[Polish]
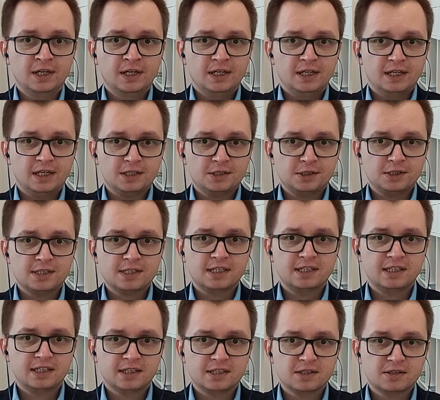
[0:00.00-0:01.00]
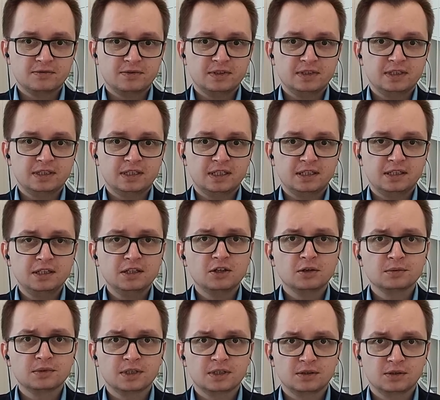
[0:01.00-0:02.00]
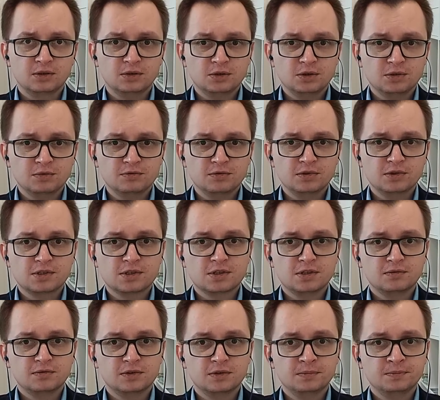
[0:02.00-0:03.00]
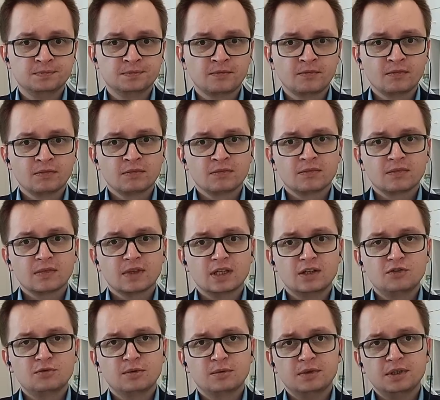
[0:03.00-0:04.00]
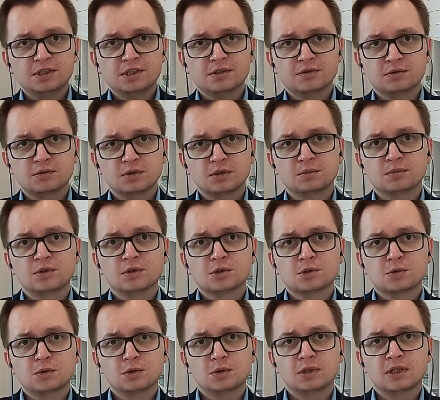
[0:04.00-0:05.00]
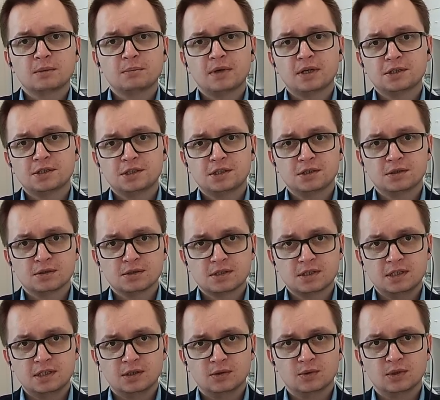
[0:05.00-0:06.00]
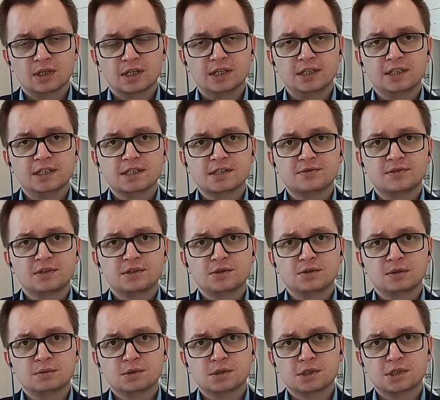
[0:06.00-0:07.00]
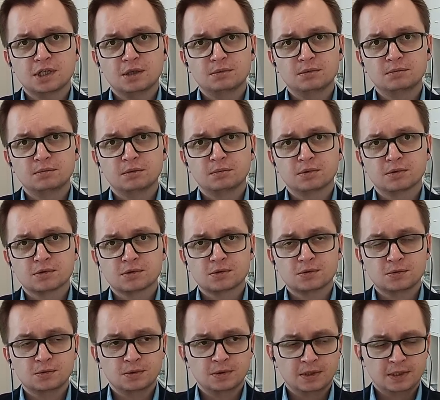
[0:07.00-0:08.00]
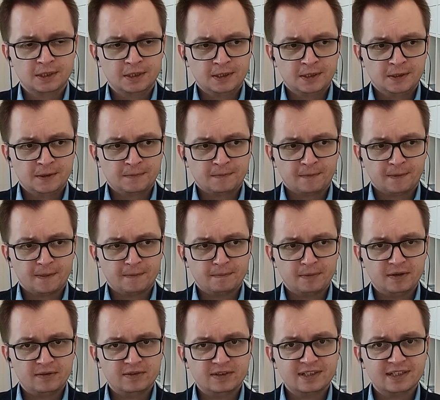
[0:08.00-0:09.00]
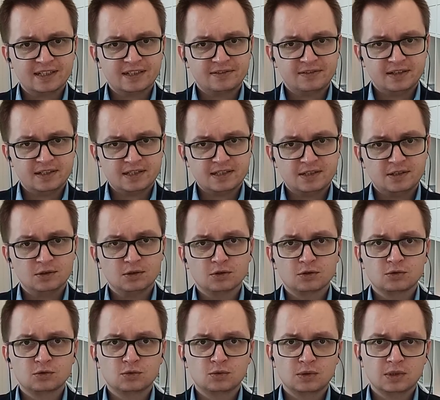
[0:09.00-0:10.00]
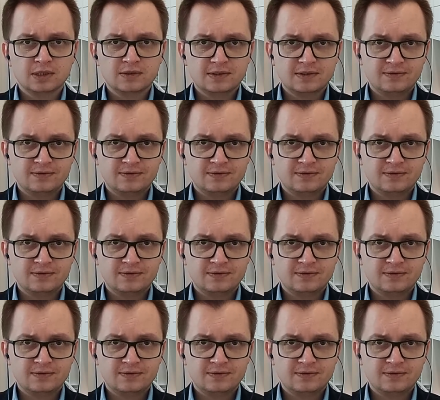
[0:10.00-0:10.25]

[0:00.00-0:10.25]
raczej zainteresowanych techniką, technologią wojskową. I w momencie, w którym doszło do napaści Rosji na Ukrainę, stwierdziłem, że chciałbym po prostu pewne kwestie, które